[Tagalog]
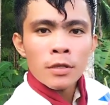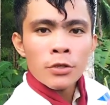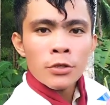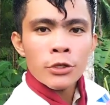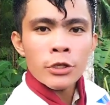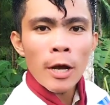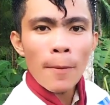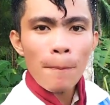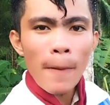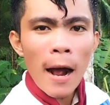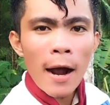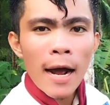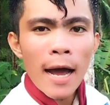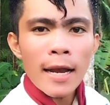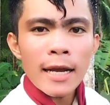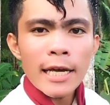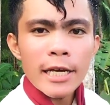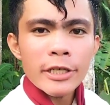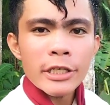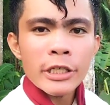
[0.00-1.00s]
Sa
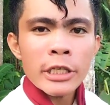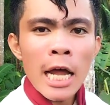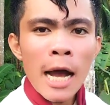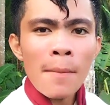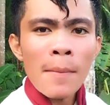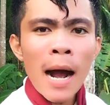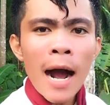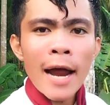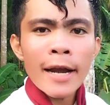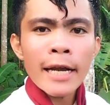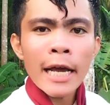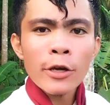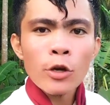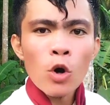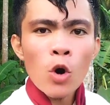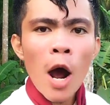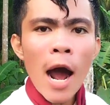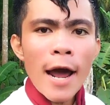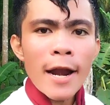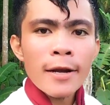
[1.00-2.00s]
pagalis ng mga
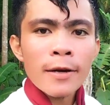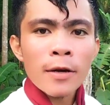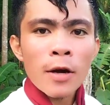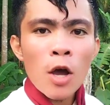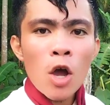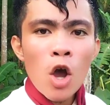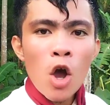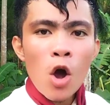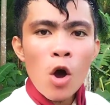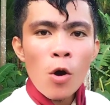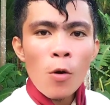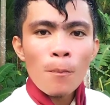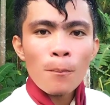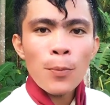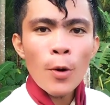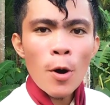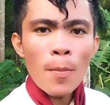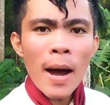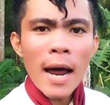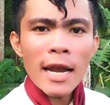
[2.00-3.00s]
dayuhan,
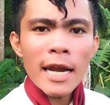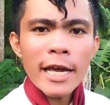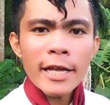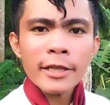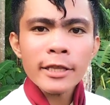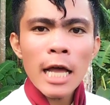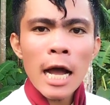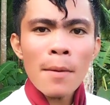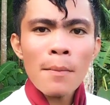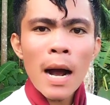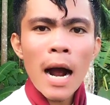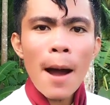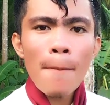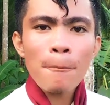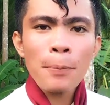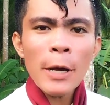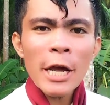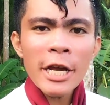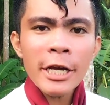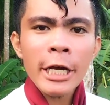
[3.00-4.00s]
pumalit ang mga
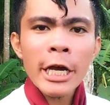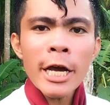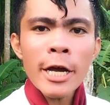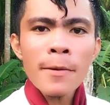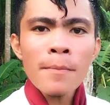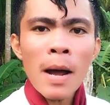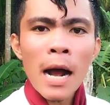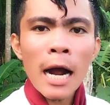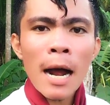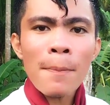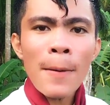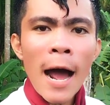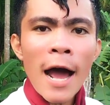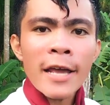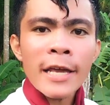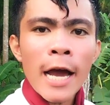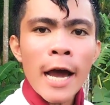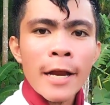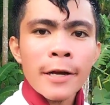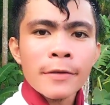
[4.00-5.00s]
piking
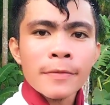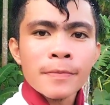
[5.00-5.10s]
makabayan.